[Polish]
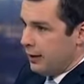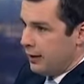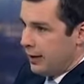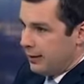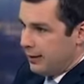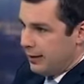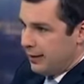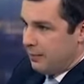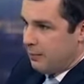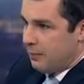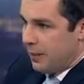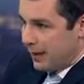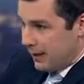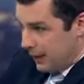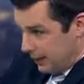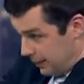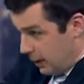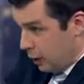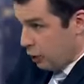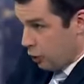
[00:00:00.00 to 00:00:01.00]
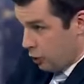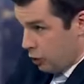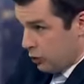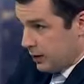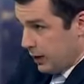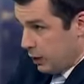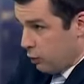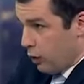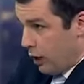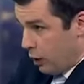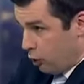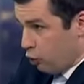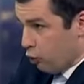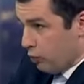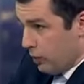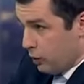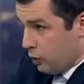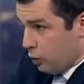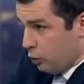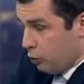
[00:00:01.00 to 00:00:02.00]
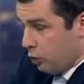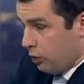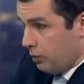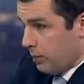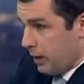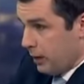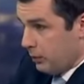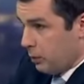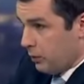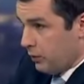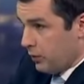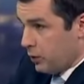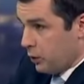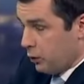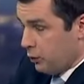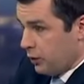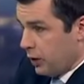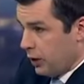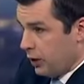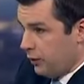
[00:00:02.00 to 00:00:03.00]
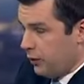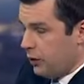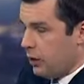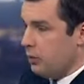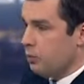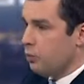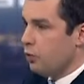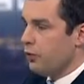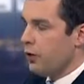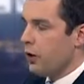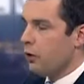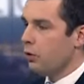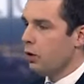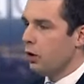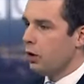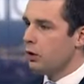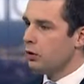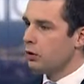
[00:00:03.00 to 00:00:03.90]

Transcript: kiedy pada tego rodzaju argument, o którym pan powiedział w tej chwili, mówią,